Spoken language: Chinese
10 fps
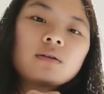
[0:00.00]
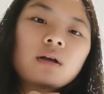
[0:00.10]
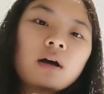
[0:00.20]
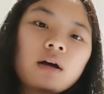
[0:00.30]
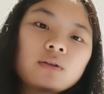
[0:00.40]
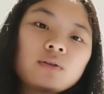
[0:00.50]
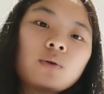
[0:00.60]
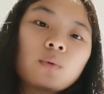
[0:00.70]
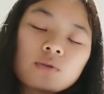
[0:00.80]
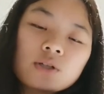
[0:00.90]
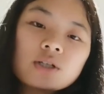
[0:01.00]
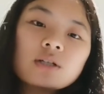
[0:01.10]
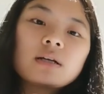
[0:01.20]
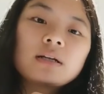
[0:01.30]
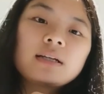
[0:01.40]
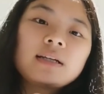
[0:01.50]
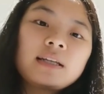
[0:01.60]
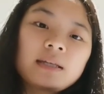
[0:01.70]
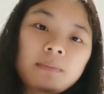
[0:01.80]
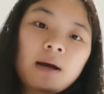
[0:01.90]
呃，懂事
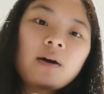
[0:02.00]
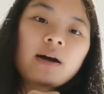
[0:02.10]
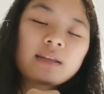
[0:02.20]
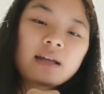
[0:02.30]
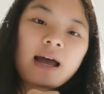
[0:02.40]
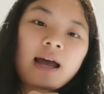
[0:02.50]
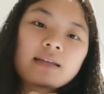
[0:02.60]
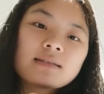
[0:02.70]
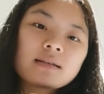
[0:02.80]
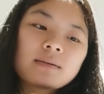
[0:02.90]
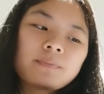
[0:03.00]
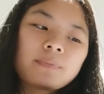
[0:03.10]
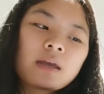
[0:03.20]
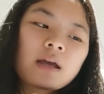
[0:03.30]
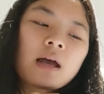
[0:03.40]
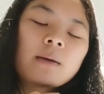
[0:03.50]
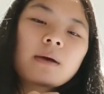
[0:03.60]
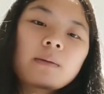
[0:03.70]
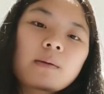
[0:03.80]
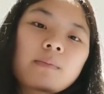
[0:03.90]
礼貌的孩子。
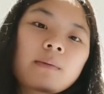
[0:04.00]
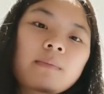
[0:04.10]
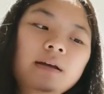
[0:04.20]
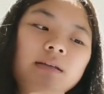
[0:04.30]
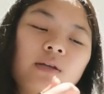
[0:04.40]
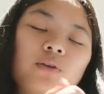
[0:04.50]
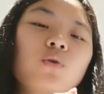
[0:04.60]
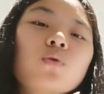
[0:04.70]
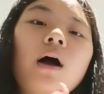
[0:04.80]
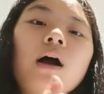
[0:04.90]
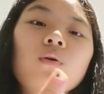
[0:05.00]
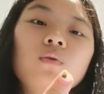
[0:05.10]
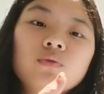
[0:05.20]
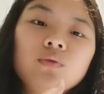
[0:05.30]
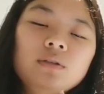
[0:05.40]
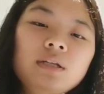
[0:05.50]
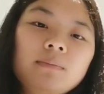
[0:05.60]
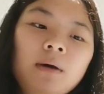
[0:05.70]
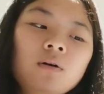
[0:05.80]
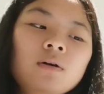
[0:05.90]
爸爸妈妈也都夸孔融礼
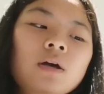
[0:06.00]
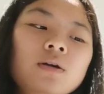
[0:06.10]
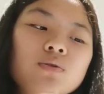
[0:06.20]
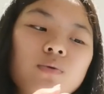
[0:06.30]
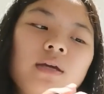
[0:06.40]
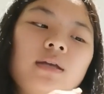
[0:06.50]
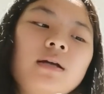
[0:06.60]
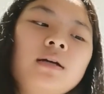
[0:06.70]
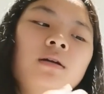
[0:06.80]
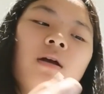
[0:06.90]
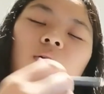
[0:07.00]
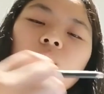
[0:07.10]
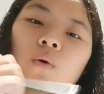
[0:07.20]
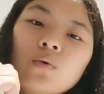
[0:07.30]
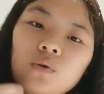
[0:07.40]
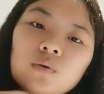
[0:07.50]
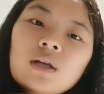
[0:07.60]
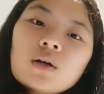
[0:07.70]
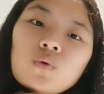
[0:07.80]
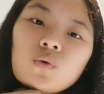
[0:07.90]
貌，所以呢，孔融
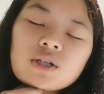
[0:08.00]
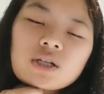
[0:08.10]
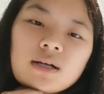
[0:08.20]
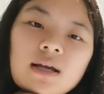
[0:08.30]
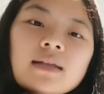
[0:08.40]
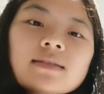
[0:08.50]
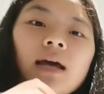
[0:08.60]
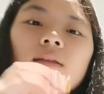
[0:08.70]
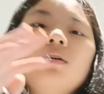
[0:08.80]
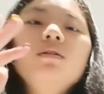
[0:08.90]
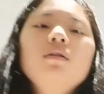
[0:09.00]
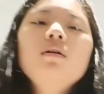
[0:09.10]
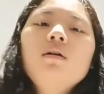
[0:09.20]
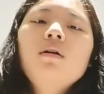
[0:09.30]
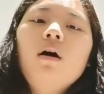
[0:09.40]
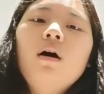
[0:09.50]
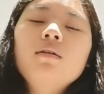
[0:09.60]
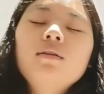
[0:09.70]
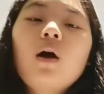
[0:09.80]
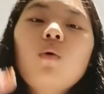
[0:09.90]
的故事才能，呃，
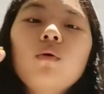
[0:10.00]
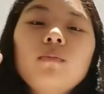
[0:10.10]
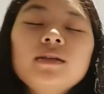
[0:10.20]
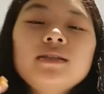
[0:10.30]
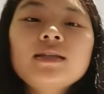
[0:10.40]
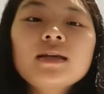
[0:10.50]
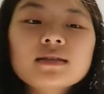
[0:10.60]
到我们现